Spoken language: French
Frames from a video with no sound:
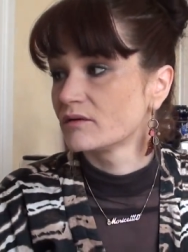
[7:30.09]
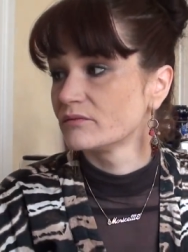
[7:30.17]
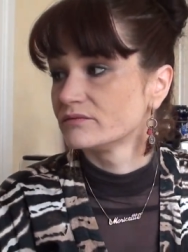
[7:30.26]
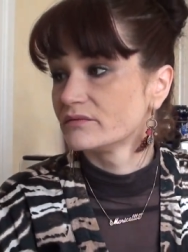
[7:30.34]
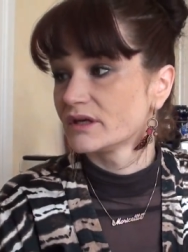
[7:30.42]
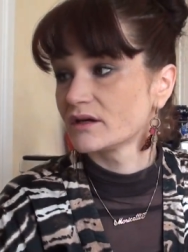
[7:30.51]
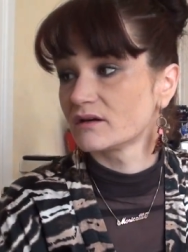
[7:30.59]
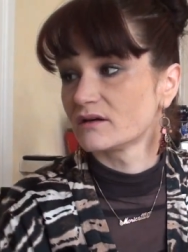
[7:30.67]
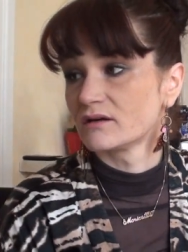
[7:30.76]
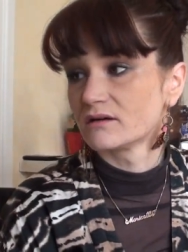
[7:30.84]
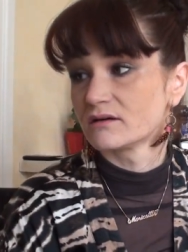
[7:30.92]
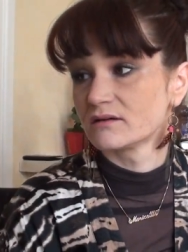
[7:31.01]
Mais
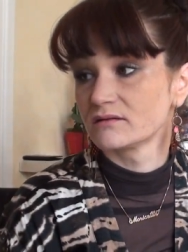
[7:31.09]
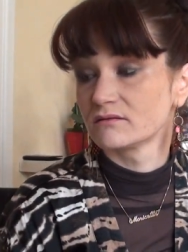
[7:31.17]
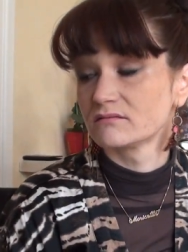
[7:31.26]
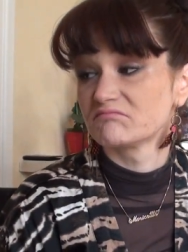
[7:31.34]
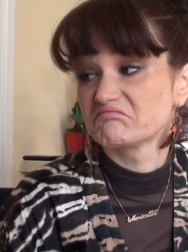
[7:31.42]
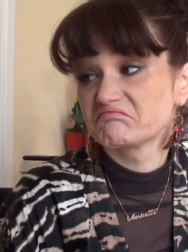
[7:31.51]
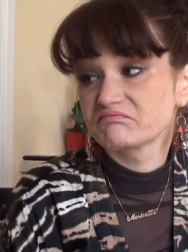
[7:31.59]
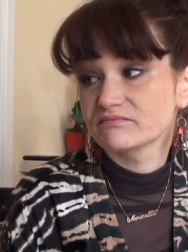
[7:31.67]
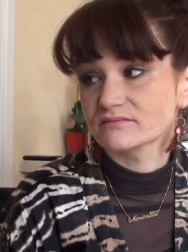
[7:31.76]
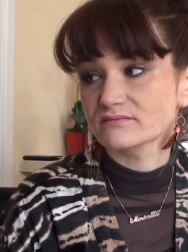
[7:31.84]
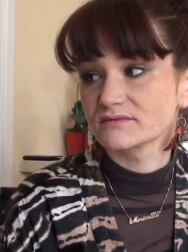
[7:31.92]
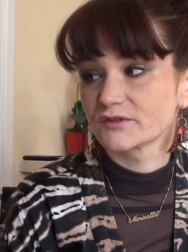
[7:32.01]
euh,
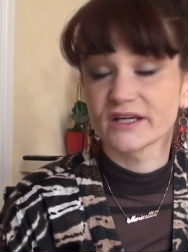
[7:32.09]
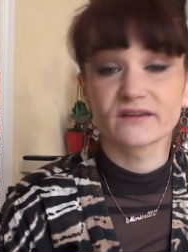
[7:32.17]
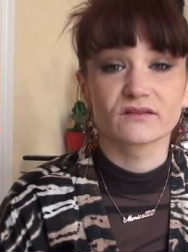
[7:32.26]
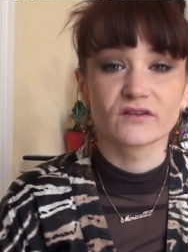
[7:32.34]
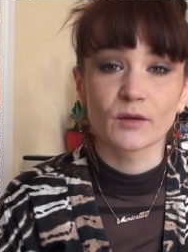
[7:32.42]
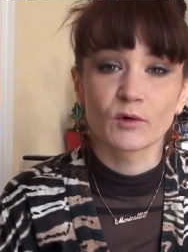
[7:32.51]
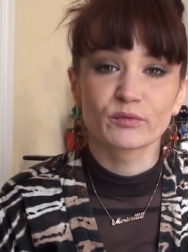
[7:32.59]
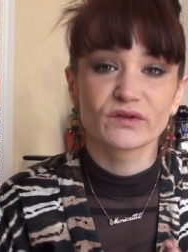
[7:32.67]
ouais c'est vraiment,